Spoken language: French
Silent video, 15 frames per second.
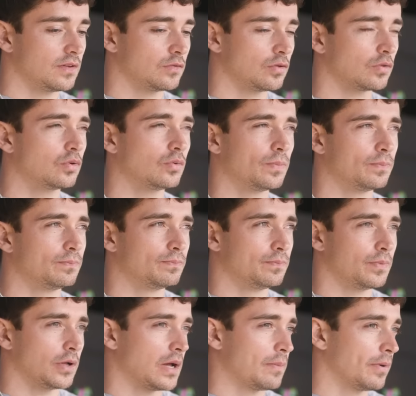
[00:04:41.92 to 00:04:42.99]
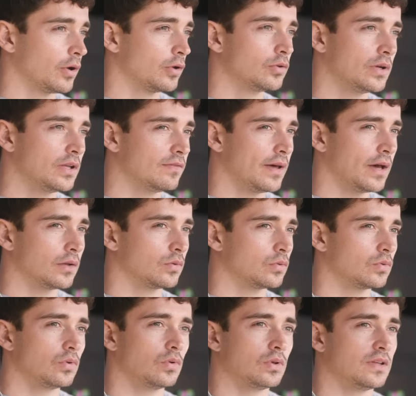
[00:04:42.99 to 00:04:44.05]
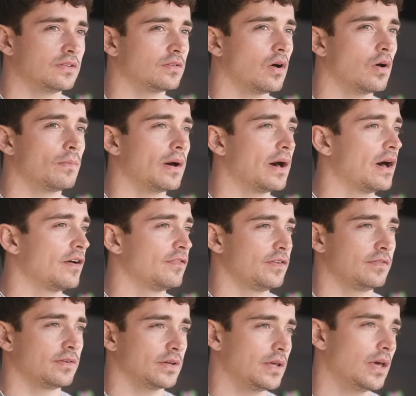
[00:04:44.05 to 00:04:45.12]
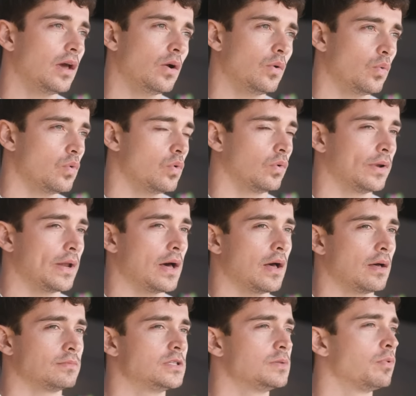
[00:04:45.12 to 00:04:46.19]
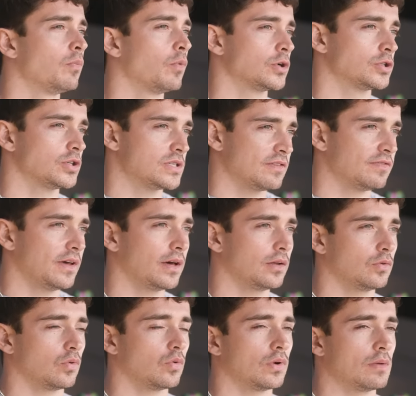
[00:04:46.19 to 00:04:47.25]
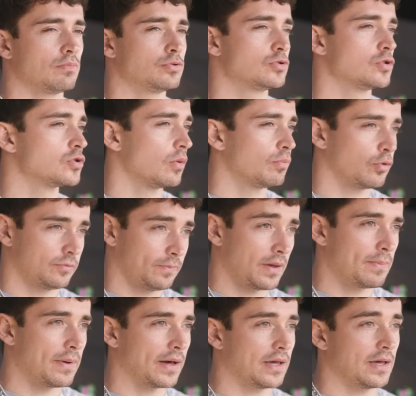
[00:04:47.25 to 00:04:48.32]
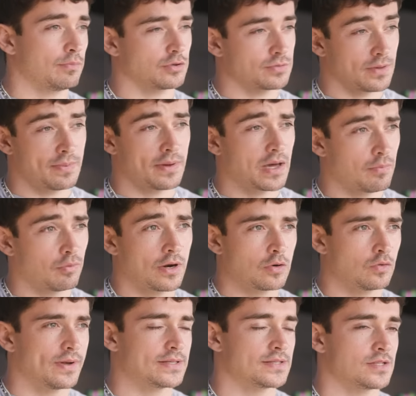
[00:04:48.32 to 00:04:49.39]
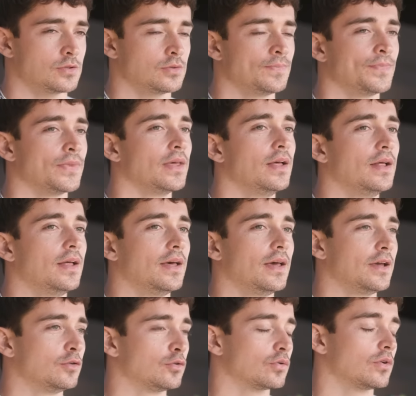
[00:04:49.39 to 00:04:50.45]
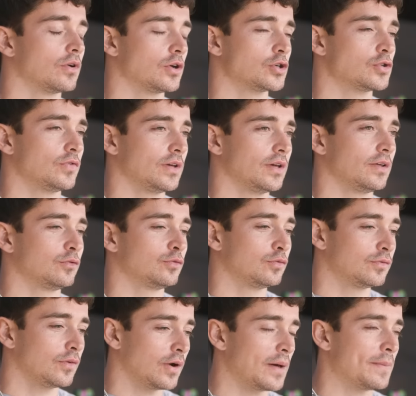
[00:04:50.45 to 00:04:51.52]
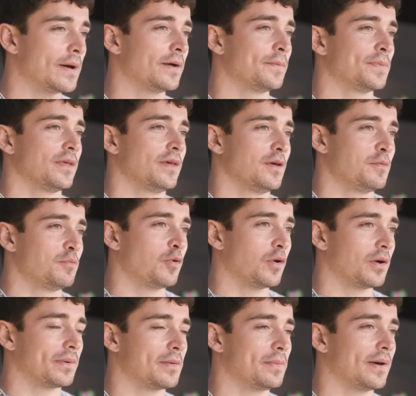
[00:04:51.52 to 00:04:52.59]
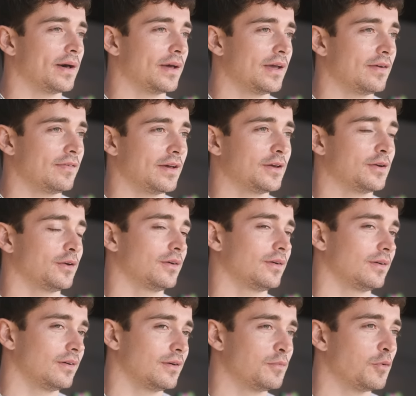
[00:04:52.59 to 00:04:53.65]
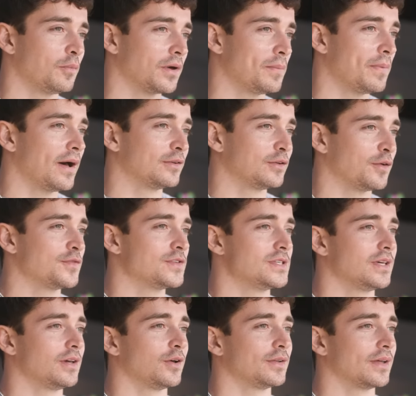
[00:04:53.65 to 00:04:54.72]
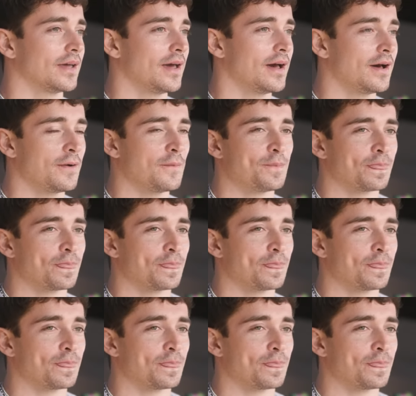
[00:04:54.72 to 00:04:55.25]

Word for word: C'est surtout la période de l'hiver, donc de décembre à février, où on a un petit peu moins de choses à faire, donc on a plus de temps pour se préparer pour se préparer pour la nouvelle saison. Et donc euh, je vais souvent là-bas pour me préparer avec euh, mon préparateur physique Andrea,